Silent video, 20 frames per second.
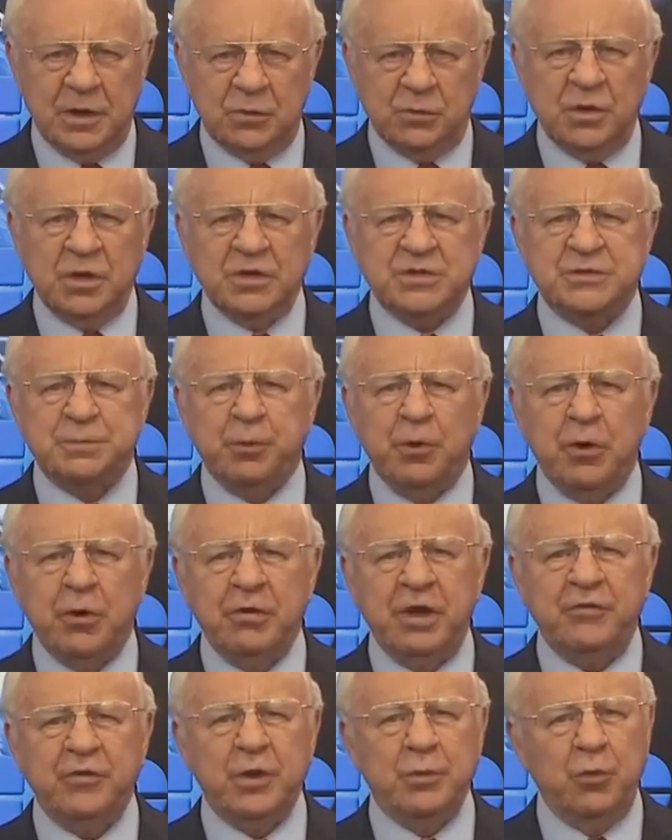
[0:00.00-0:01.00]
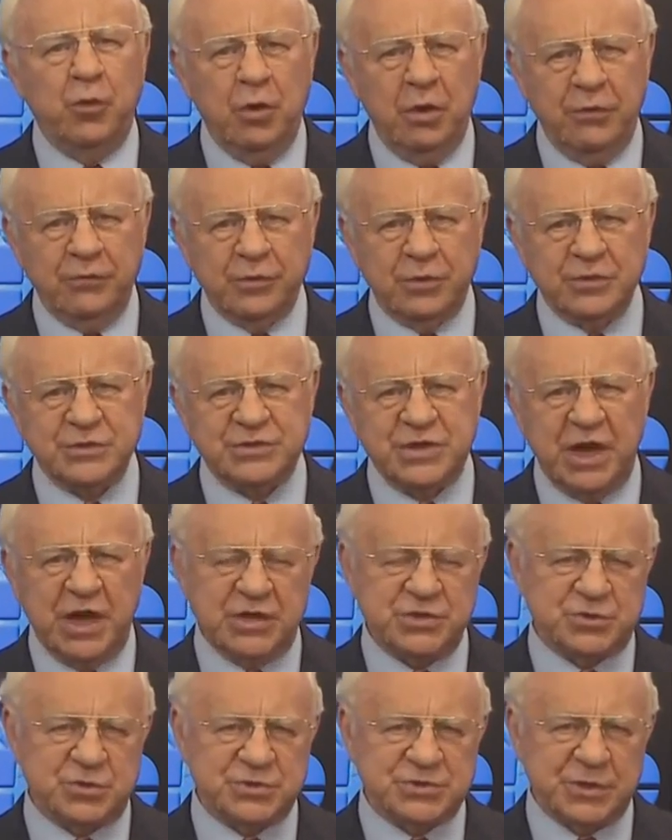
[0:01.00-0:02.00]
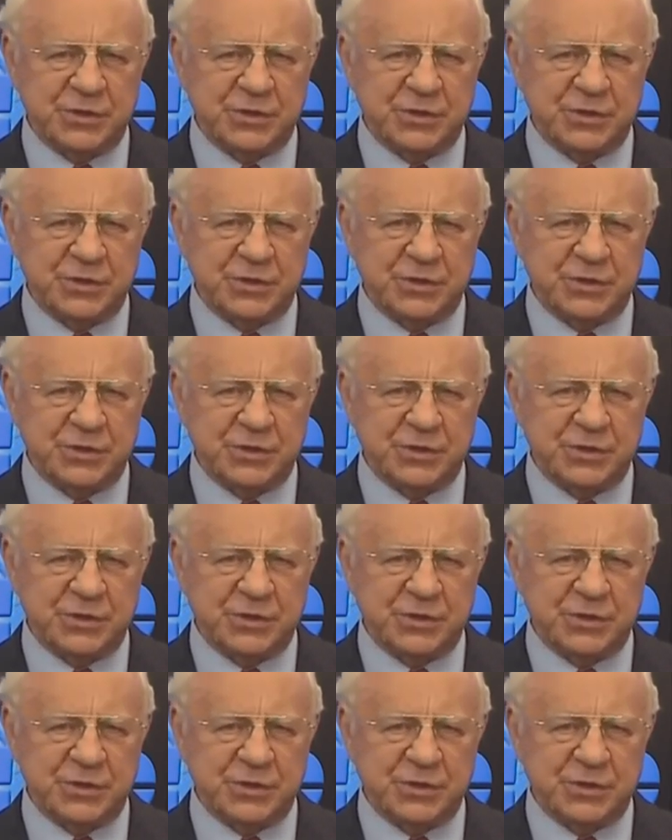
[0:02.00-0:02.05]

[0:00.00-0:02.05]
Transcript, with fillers: Nous étudierons davantage ces dangers